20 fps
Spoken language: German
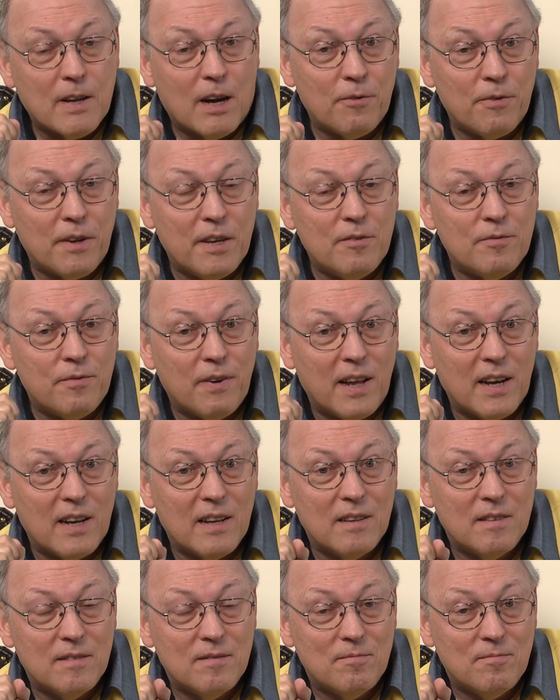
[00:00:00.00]
auf jeden
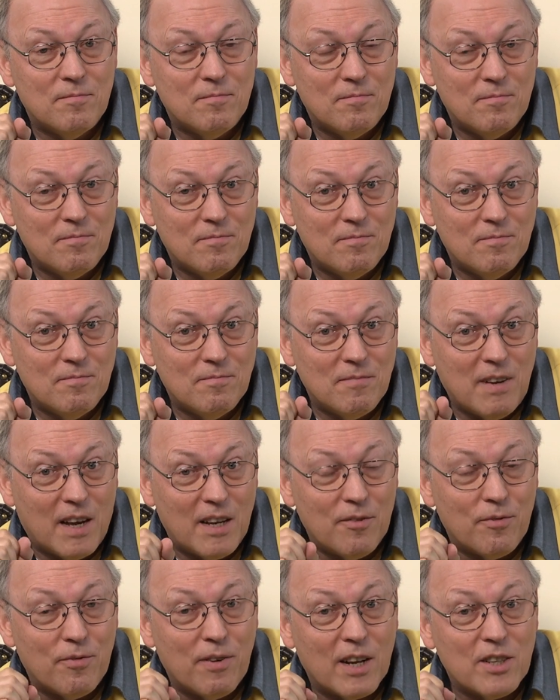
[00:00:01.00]
Fall
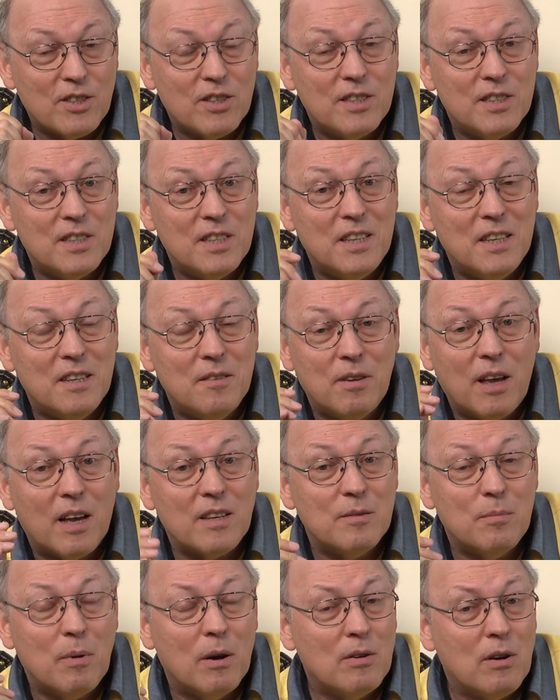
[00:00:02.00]
eine Flasche, die, ja,
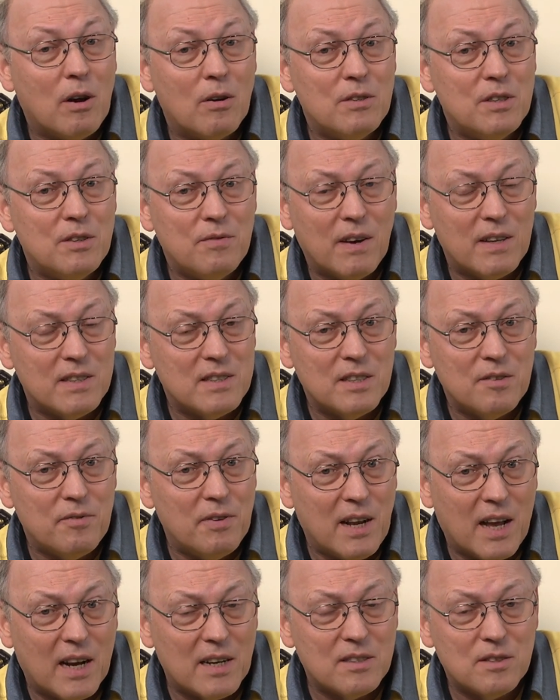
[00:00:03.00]
Sie brauchen auch nicht wahnsinnig
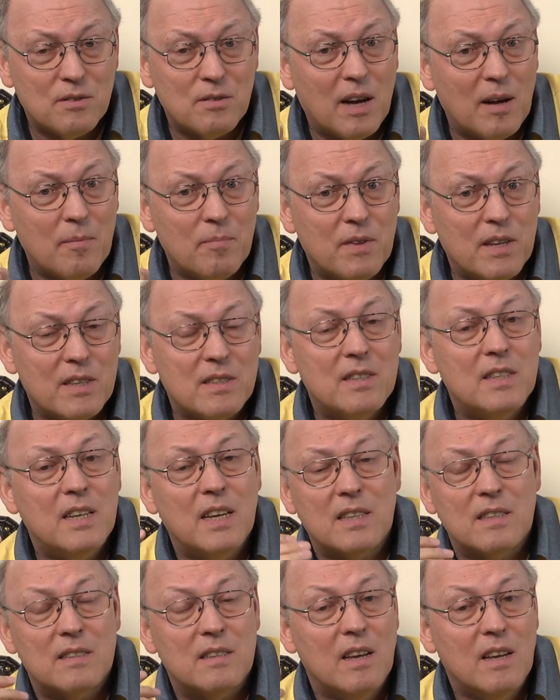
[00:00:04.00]
viel Angst zu haben, dass die
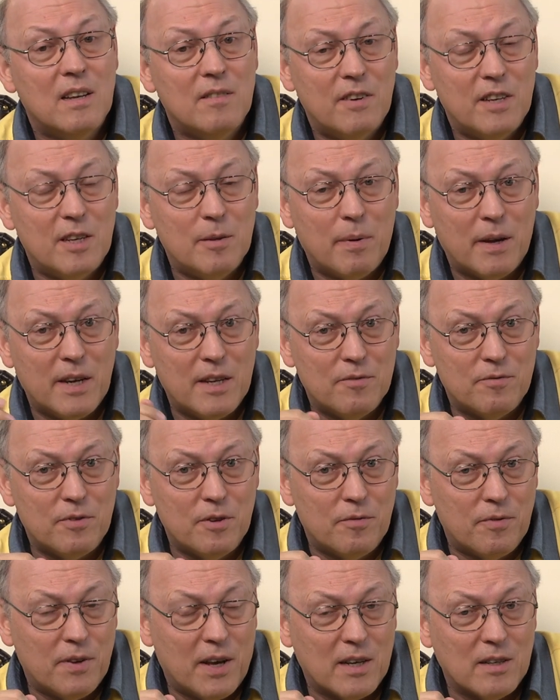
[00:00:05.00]
jetzt, wenn die bei Ihnen
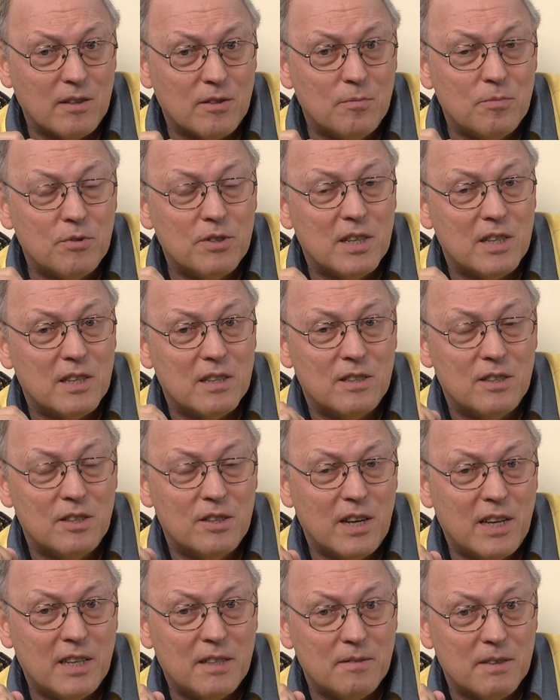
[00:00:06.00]
fünf Jahre rumsteht, dass die
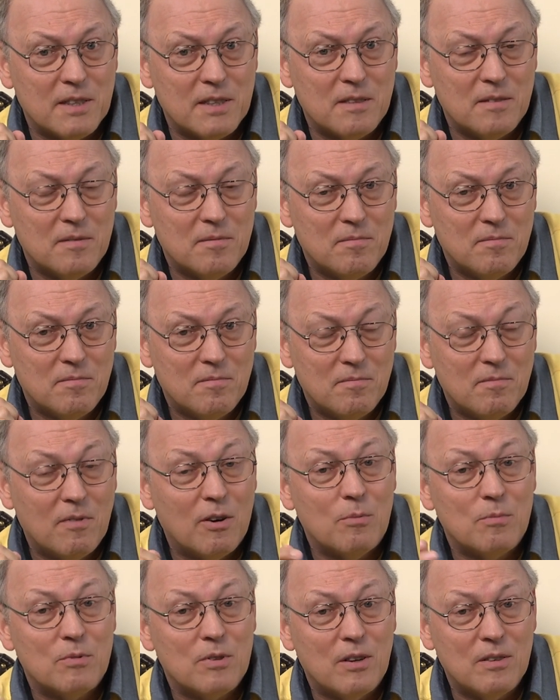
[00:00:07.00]
schlecht wird.
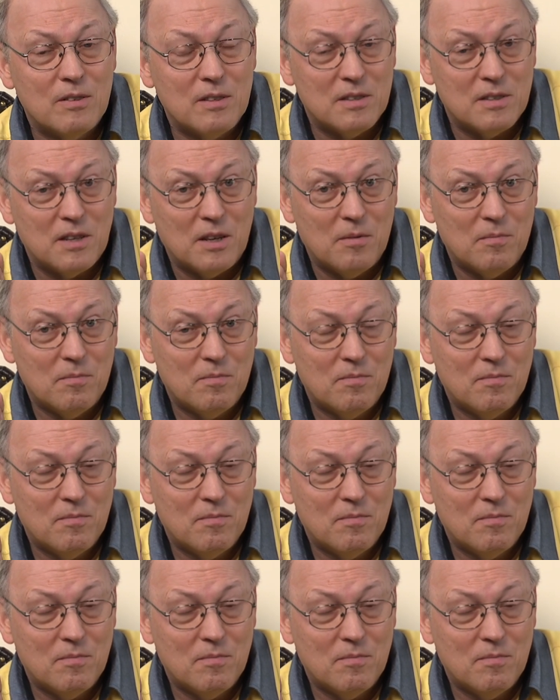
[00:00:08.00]
Warum sollte sie?